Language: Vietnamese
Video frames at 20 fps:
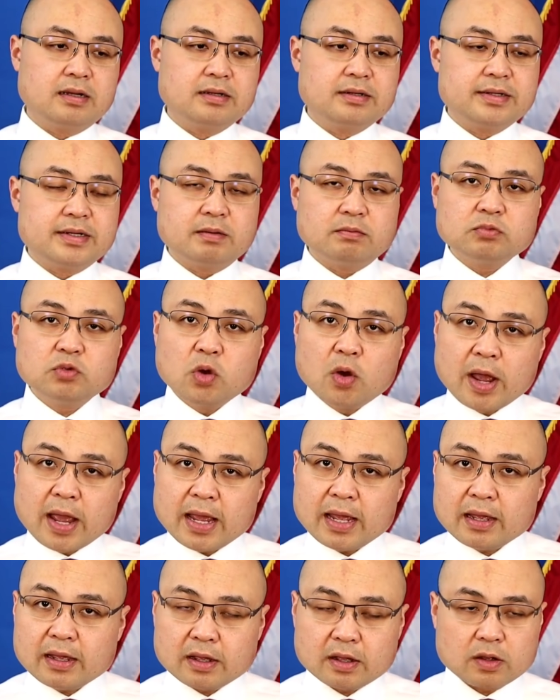người đóng
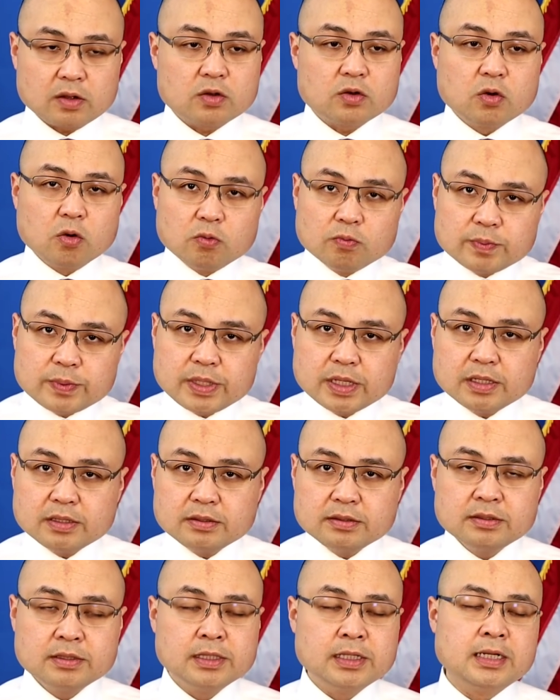thuế cũng
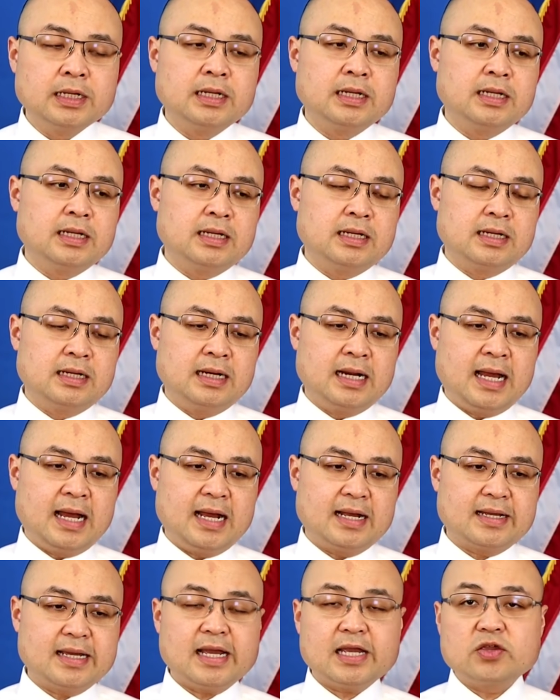như
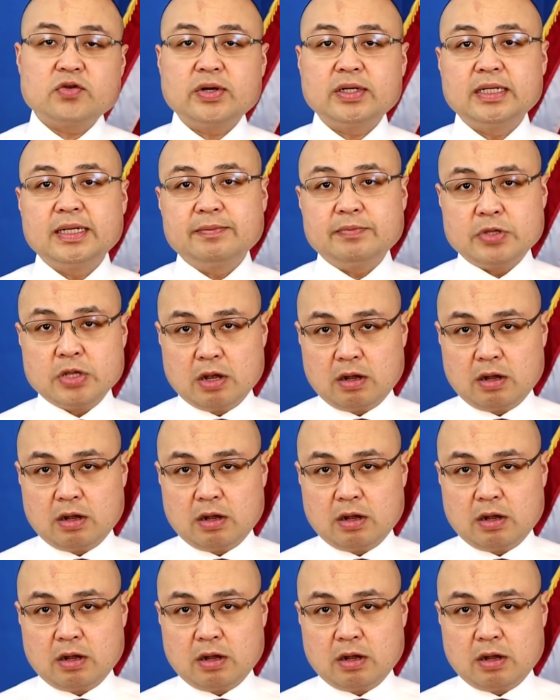là các doanh nghiệp